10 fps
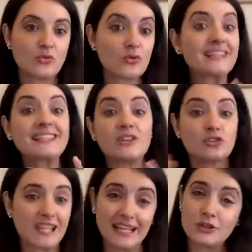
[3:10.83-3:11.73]
durante
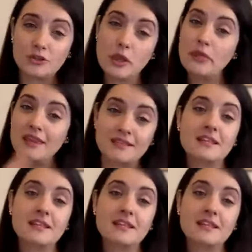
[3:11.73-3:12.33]
dos años, 100